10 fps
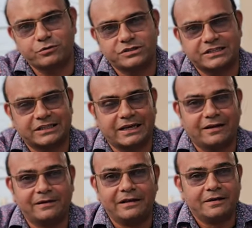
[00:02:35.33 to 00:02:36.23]
हो सकती है
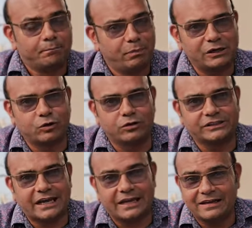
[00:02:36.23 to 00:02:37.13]
बिल्कुल हो
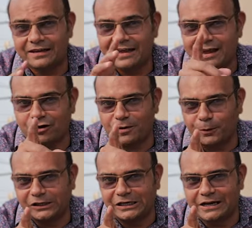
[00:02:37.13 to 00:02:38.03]
जाएगी एक और
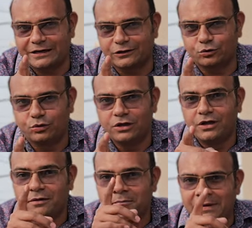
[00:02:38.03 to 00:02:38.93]
पॉइंट क्लियर कर दूँ
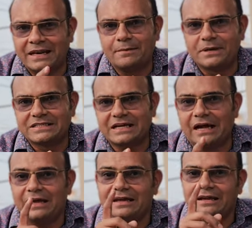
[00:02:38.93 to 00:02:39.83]
मेरा मिर्ज़ा
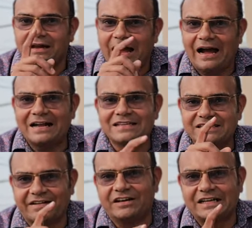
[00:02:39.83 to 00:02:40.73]
आज
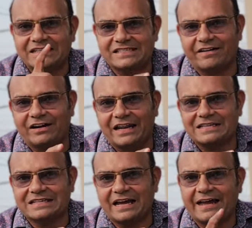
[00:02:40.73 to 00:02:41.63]
77
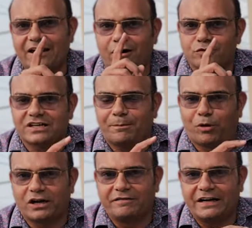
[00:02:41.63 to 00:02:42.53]
डेज़ का है और उसका
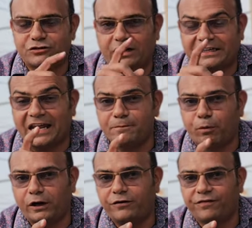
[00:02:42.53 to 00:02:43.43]
बॉडी वेट जो है
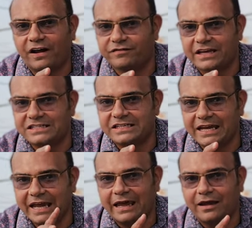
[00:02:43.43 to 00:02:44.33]
10.5 पॉइंट
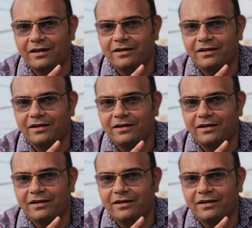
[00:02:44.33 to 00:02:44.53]
है